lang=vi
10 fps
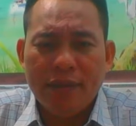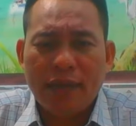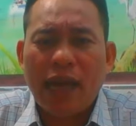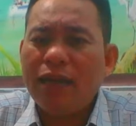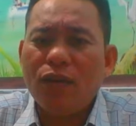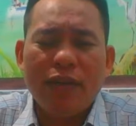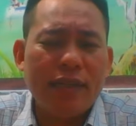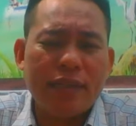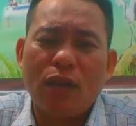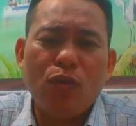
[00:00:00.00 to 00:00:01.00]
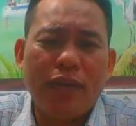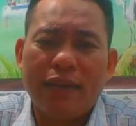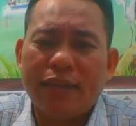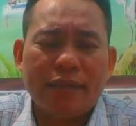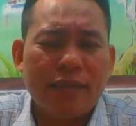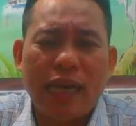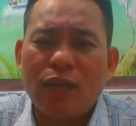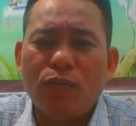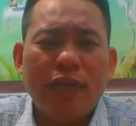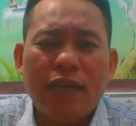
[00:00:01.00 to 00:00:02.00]
anh nói cái câu nào thật sự anh
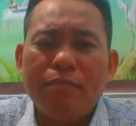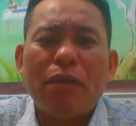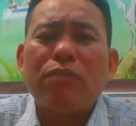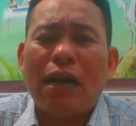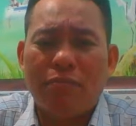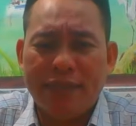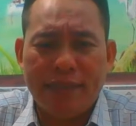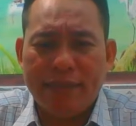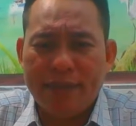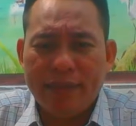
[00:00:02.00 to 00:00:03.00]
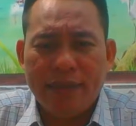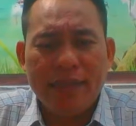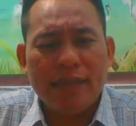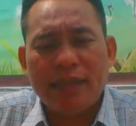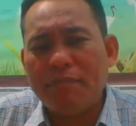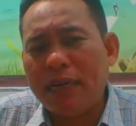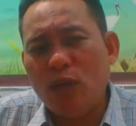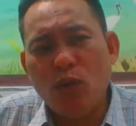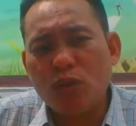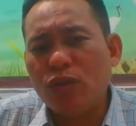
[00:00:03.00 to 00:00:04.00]
cũng đỡ cái móc hỏng ở trơn cho cho mày
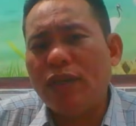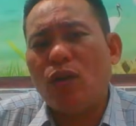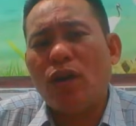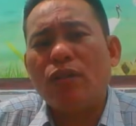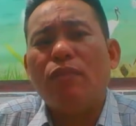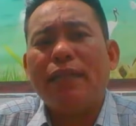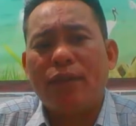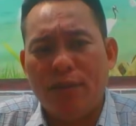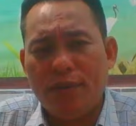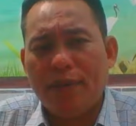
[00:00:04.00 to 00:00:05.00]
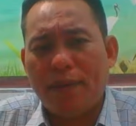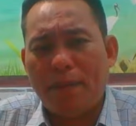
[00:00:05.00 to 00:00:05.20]
nuốt xuống là loạn chọn mấy cổ